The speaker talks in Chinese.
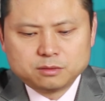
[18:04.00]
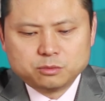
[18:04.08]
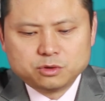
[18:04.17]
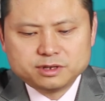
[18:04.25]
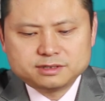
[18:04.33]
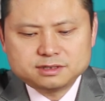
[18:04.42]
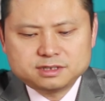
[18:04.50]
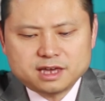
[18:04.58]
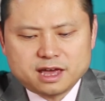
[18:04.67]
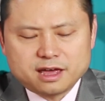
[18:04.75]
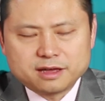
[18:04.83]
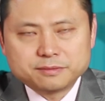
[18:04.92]
莫维斯
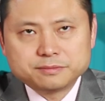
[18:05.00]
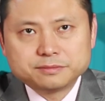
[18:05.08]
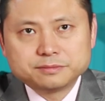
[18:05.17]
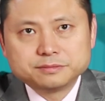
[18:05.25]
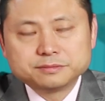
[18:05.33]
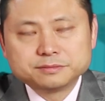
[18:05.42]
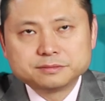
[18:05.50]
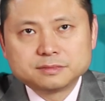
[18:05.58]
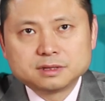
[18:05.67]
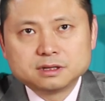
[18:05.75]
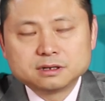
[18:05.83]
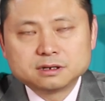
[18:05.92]
县啊，
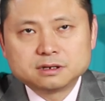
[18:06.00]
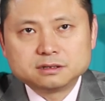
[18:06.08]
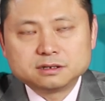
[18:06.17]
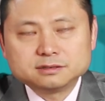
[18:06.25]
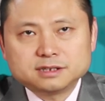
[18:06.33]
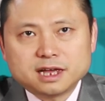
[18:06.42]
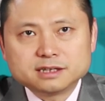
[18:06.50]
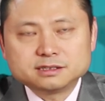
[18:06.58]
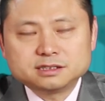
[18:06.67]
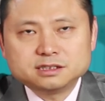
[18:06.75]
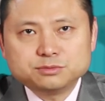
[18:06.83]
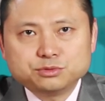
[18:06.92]
可能在
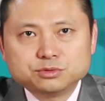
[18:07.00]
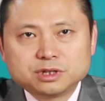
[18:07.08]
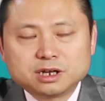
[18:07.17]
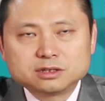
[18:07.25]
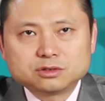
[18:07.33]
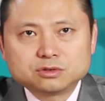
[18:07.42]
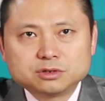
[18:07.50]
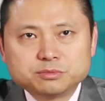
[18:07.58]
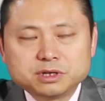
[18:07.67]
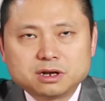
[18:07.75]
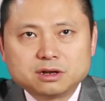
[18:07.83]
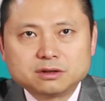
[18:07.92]
西部呢都是
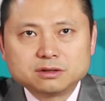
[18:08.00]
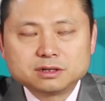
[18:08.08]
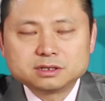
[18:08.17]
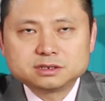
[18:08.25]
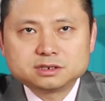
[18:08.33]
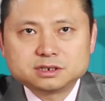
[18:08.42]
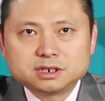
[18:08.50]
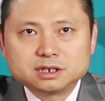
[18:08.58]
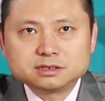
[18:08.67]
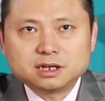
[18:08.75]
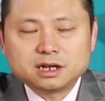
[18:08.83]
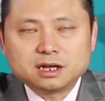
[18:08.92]
比较智
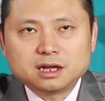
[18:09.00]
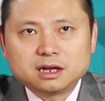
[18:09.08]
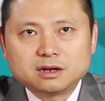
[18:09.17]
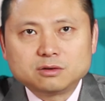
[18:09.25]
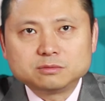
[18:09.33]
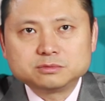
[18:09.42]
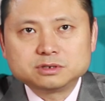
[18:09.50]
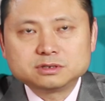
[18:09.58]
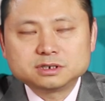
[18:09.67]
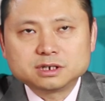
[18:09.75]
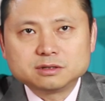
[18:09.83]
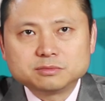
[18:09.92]
能的啊，我们的
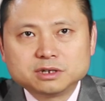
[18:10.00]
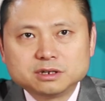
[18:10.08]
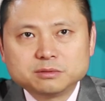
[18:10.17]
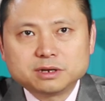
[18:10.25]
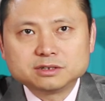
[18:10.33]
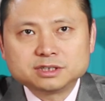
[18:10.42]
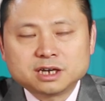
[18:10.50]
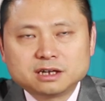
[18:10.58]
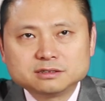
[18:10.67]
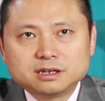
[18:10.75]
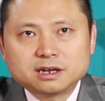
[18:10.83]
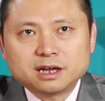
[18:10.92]
这个能力比较
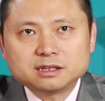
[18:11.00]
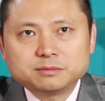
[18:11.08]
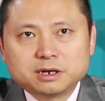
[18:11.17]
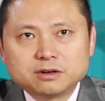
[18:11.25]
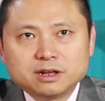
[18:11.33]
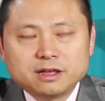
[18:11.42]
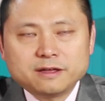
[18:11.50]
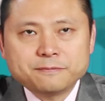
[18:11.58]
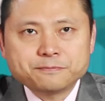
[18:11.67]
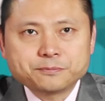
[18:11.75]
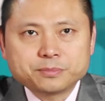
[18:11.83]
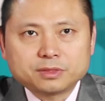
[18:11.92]
强的海德堡
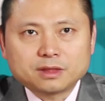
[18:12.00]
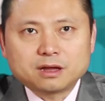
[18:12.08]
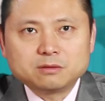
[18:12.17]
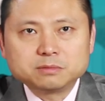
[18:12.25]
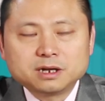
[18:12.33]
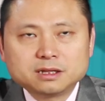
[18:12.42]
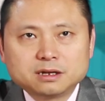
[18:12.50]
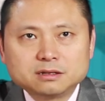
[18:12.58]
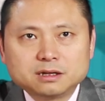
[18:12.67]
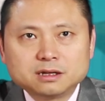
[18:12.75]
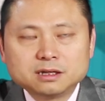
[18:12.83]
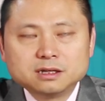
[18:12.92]
人啊，我们看到
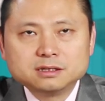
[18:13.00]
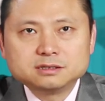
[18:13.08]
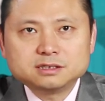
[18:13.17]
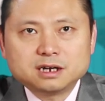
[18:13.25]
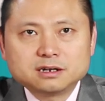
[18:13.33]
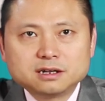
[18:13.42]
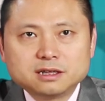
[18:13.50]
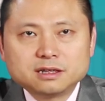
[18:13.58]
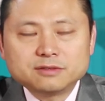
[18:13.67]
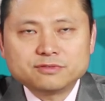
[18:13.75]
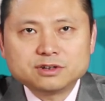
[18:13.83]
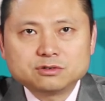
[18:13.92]
的匠
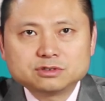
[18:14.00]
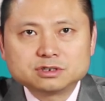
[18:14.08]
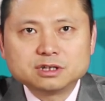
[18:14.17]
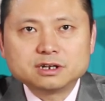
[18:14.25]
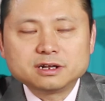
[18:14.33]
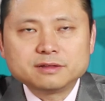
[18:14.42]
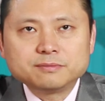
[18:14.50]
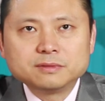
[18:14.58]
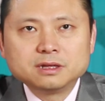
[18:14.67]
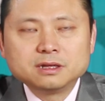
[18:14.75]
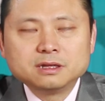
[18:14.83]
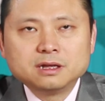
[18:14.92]
人、非洲直立人，
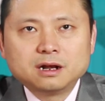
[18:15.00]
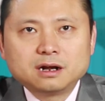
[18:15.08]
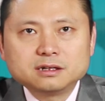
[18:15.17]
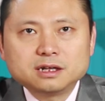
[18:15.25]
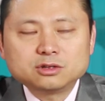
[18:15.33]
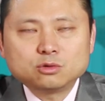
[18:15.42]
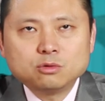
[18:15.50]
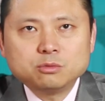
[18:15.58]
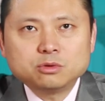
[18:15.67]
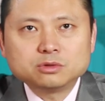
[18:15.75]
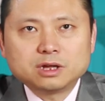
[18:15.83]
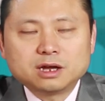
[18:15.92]
而在东
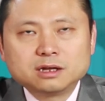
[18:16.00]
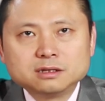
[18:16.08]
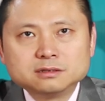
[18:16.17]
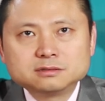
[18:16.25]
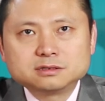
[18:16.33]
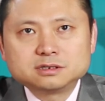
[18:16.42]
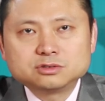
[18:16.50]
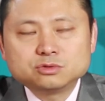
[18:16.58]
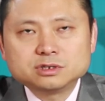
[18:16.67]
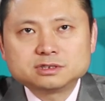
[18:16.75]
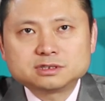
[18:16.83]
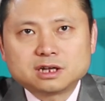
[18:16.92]
部呢，则是
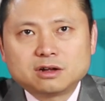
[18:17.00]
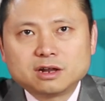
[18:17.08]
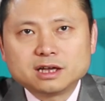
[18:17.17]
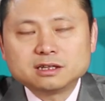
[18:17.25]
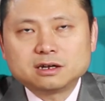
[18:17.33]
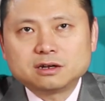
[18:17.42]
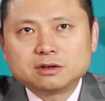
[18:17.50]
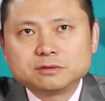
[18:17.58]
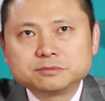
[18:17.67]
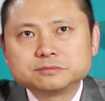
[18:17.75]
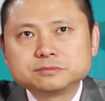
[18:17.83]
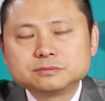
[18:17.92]
最早来到。